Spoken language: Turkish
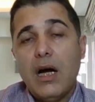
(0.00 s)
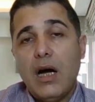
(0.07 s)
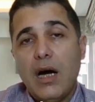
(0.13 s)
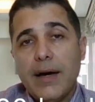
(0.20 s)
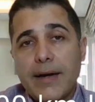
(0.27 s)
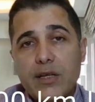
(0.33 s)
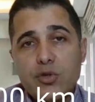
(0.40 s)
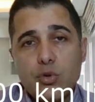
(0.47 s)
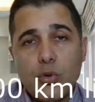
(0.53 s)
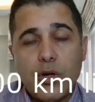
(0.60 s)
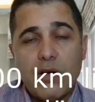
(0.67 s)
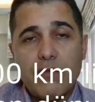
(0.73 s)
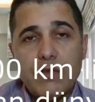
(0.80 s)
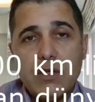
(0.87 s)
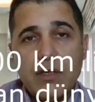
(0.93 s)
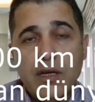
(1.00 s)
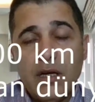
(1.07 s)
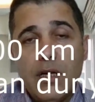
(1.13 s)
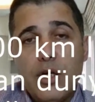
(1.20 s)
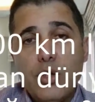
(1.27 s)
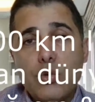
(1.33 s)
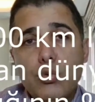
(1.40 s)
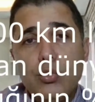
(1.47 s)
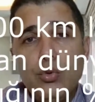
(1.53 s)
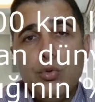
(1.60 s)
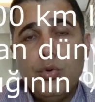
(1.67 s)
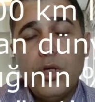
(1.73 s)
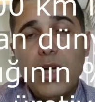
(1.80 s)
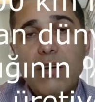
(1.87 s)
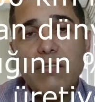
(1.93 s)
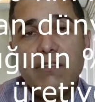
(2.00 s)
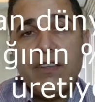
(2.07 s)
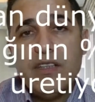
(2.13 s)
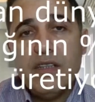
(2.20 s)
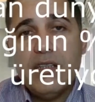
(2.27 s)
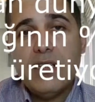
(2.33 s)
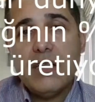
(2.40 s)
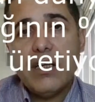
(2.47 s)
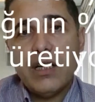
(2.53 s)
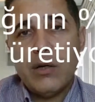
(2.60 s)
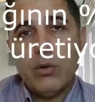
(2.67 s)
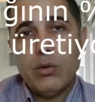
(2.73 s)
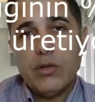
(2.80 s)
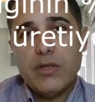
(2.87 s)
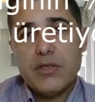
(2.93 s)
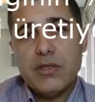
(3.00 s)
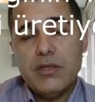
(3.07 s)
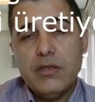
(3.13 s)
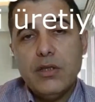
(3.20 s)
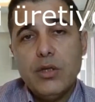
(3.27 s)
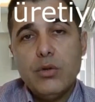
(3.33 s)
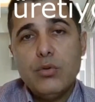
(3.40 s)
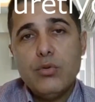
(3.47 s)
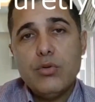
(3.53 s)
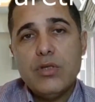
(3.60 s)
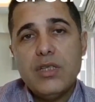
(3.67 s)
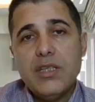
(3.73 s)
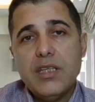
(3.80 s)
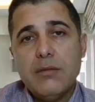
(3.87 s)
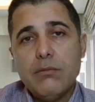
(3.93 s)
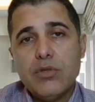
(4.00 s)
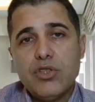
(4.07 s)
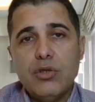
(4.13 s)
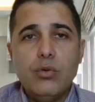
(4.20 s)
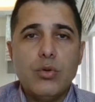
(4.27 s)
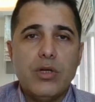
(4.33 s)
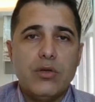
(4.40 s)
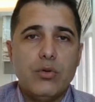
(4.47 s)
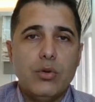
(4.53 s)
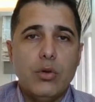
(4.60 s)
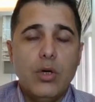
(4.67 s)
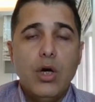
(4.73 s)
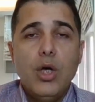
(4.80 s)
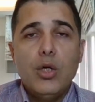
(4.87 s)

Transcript: ara coğrafyada dünya fındık rekoltesinin %70'ini üretiyor.